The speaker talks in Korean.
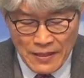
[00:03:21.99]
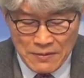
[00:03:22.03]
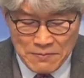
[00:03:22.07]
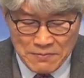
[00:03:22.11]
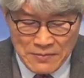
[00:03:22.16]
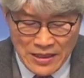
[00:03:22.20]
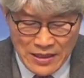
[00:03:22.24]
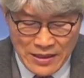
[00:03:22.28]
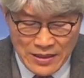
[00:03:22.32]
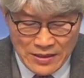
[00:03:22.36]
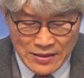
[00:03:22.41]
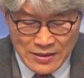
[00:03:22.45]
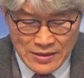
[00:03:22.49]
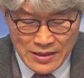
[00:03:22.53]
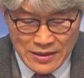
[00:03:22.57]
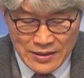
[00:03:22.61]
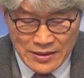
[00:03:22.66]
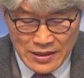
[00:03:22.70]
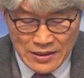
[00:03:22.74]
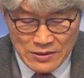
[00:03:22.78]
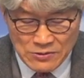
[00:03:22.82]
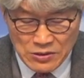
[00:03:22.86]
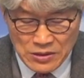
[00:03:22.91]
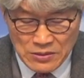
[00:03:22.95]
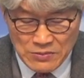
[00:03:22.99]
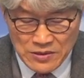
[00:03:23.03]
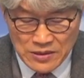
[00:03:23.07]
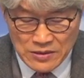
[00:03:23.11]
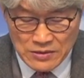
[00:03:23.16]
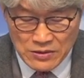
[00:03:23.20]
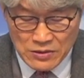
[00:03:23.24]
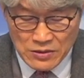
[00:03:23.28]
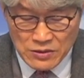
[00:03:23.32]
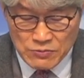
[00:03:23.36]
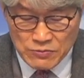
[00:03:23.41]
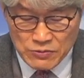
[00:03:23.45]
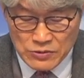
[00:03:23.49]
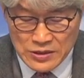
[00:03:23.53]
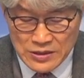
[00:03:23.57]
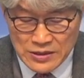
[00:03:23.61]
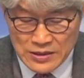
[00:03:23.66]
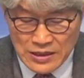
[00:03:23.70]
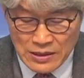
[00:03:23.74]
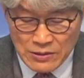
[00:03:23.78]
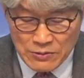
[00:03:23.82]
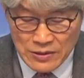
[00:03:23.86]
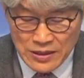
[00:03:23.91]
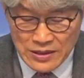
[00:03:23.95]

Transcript: 마리아를 향해 예수님께서 너를 부르신다고